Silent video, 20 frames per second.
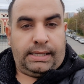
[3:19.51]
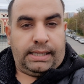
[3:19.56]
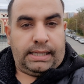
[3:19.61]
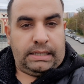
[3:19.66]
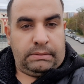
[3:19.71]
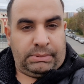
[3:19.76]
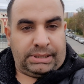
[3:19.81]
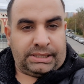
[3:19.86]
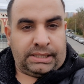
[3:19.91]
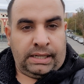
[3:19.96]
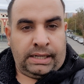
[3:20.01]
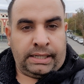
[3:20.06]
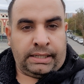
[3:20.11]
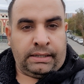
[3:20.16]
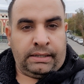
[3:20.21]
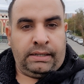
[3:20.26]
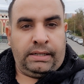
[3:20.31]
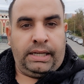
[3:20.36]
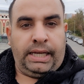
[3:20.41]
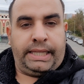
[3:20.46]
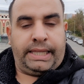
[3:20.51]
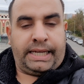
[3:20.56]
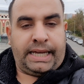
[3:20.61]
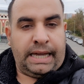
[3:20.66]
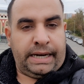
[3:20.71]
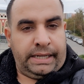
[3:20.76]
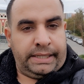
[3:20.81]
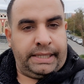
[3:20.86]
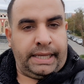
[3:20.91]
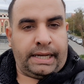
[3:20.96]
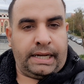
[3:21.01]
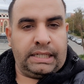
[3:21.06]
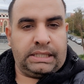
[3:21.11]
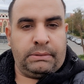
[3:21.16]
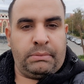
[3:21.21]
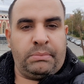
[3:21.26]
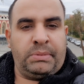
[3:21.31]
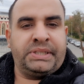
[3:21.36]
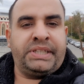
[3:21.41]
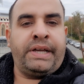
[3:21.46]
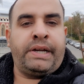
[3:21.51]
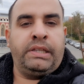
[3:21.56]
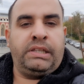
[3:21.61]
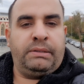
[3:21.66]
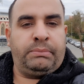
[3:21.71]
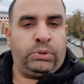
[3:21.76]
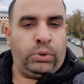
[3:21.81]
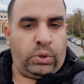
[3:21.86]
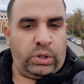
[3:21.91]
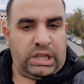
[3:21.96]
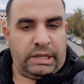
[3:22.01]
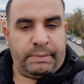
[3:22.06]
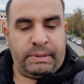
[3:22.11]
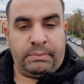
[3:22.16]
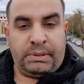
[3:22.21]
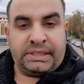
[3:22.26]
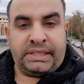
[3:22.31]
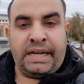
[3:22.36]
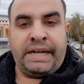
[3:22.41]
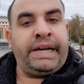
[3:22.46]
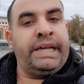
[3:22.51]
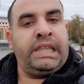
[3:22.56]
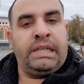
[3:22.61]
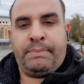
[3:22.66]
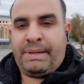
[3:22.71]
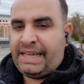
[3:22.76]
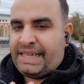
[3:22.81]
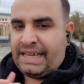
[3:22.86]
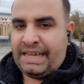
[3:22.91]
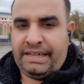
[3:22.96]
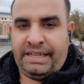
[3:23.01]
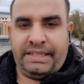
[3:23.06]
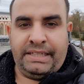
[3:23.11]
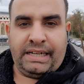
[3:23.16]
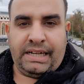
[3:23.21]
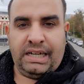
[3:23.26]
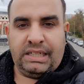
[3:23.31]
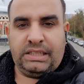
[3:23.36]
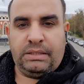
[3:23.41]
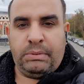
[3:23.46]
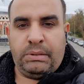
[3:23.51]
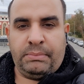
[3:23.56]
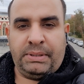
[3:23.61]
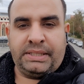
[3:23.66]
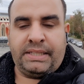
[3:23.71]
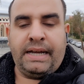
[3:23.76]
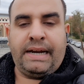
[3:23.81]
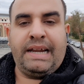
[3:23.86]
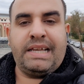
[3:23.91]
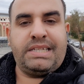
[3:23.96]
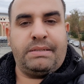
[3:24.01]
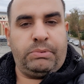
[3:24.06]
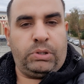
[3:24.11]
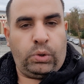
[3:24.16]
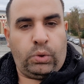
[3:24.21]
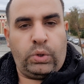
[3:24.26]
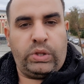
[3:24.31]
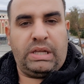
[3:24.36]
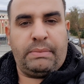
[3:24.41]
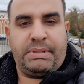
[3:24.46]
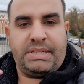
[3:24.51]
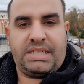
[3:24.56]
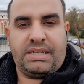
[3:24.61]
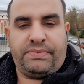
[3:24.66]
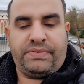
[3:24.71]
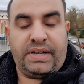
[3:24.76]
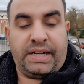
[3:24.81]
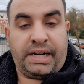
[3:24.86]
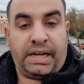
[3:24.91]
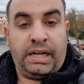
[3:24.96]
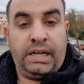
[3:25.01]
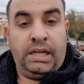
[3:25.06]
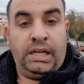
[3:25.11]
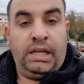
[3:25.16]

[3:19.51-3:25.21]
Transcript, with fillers: المطار اذا كان عندك ختم المطار انت بتاخذها بالمطار اذا ما كان عندك ختم المطار لازم تاخذها بالسفاره